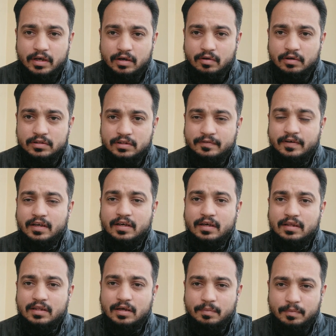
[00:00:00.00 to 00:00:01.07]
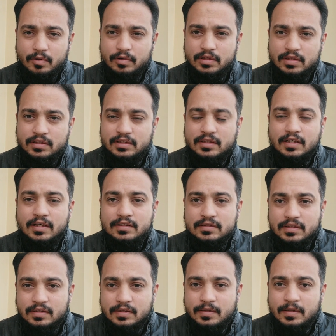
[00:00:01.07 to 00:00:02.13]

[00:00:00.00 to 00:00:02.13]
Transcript: डिटॉक्सीफाई करता है बहुत अच्छी तरह से